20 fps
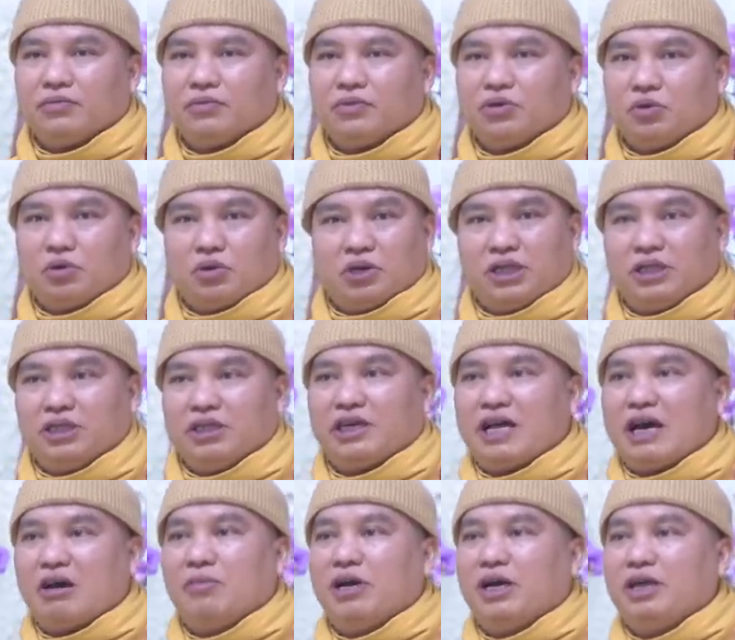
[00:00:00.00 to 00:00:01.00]
chùa thì chưa
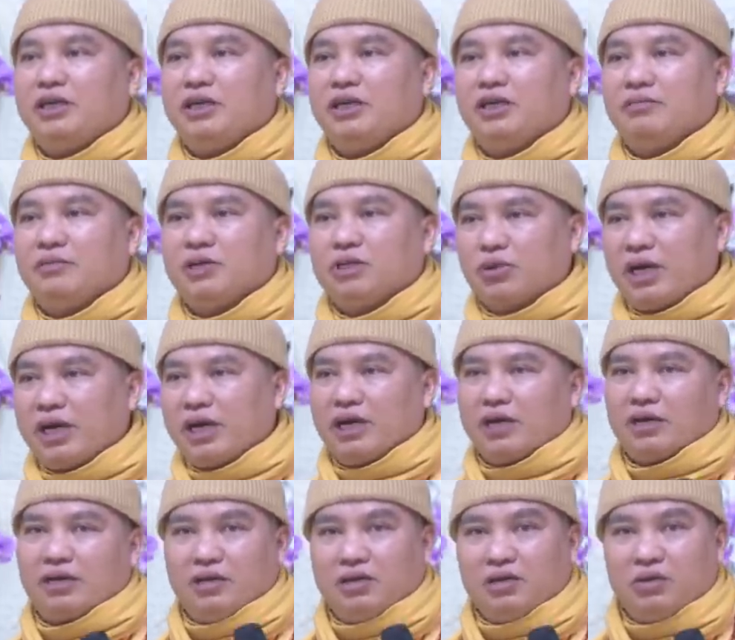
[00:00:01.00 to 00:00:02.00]
đào bới gì mới xoay
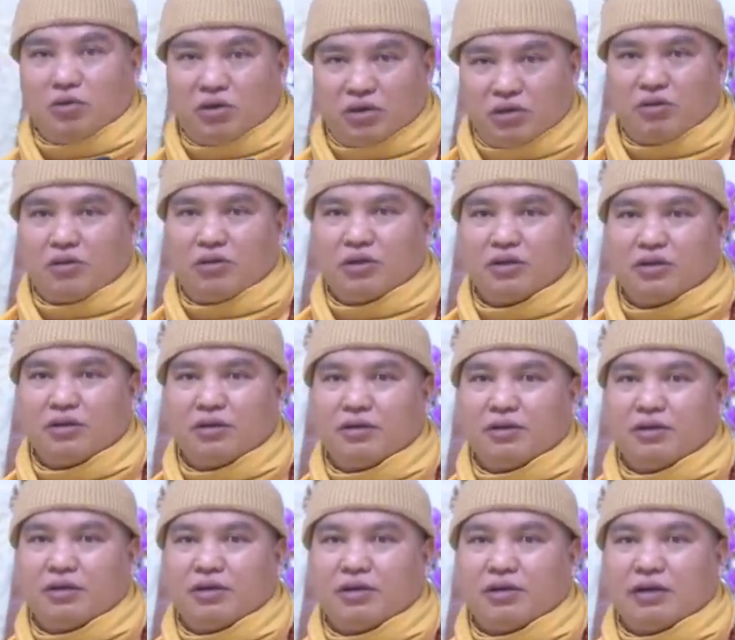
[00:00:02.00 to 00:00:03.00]
lại hướng chùa thôi
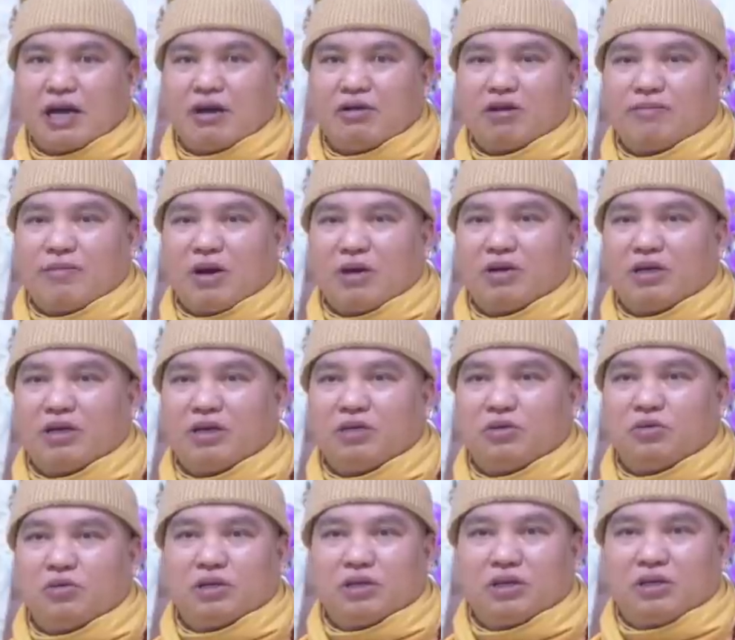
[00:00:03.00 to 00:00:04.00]
đào cái móng này hướng
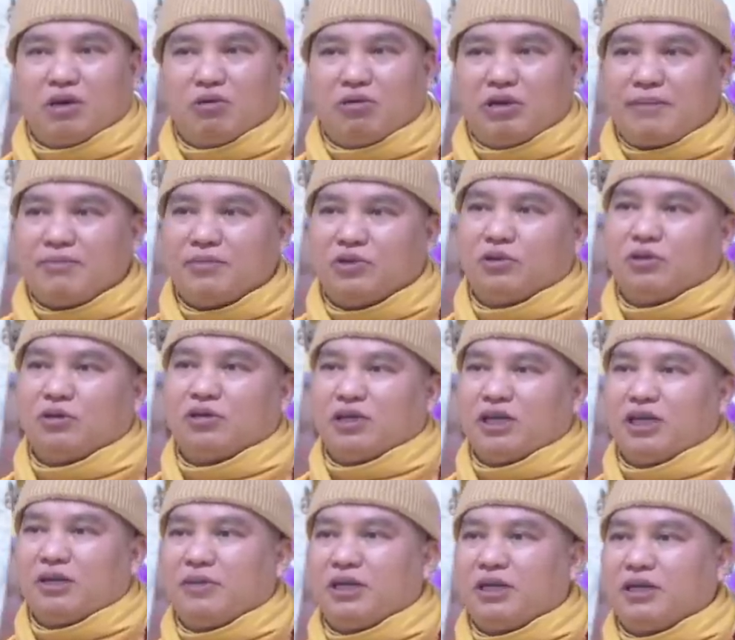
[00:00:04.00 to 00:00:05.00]
chùa từ đầu năm rồi cho
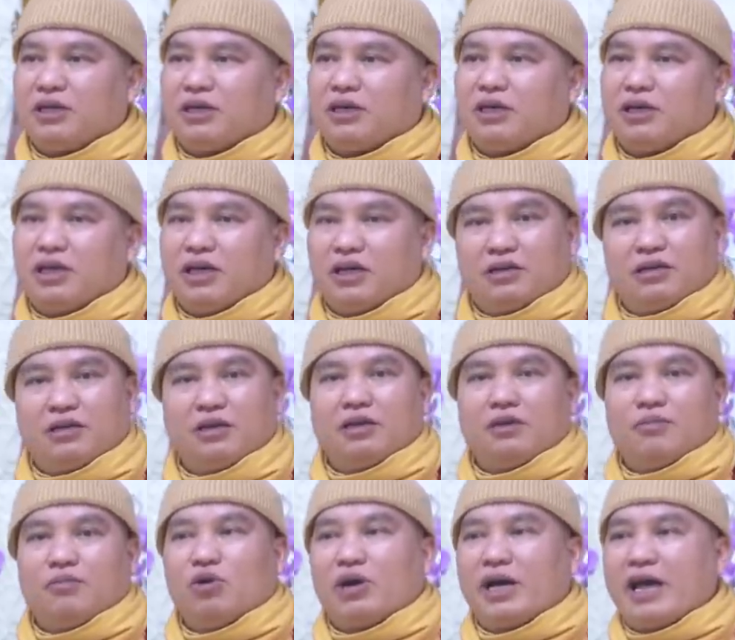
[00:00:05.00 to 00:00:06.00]
đến bây giờ là đến
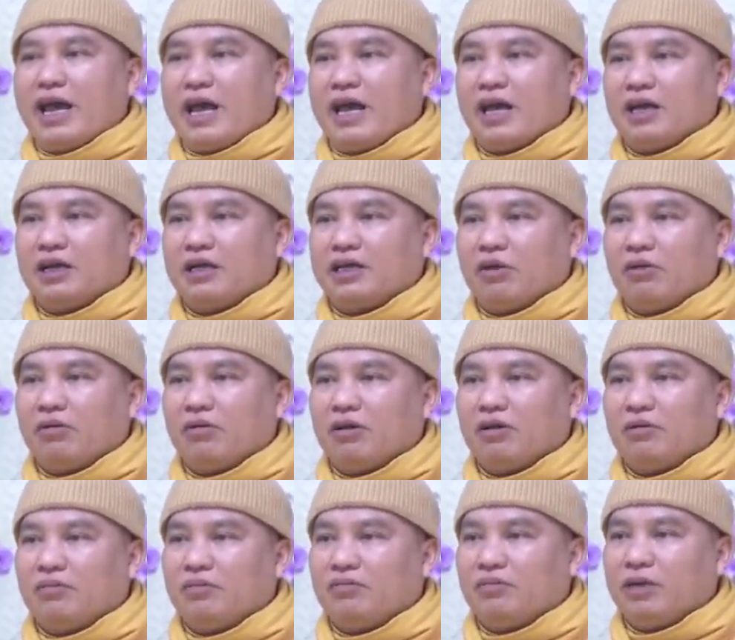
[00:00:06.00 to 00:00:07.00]
mùa hè các cháu
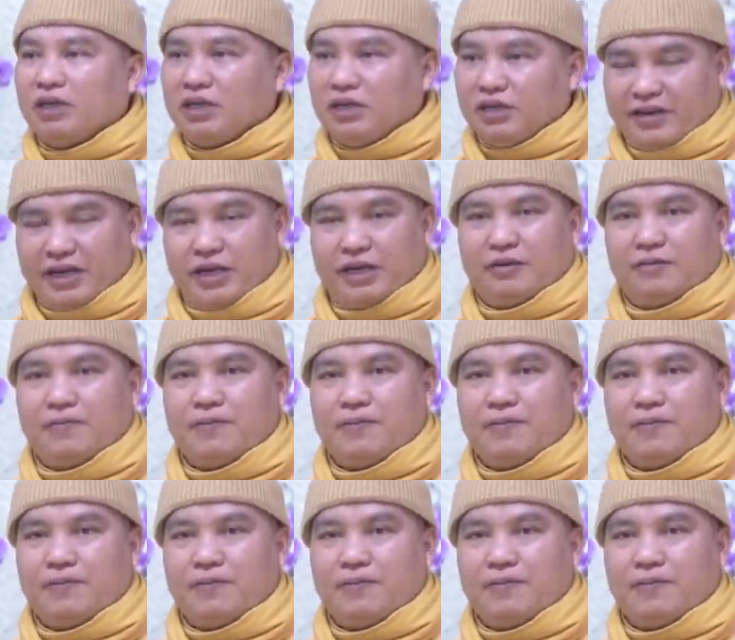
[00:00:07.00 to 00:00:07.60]
nó mới như vậy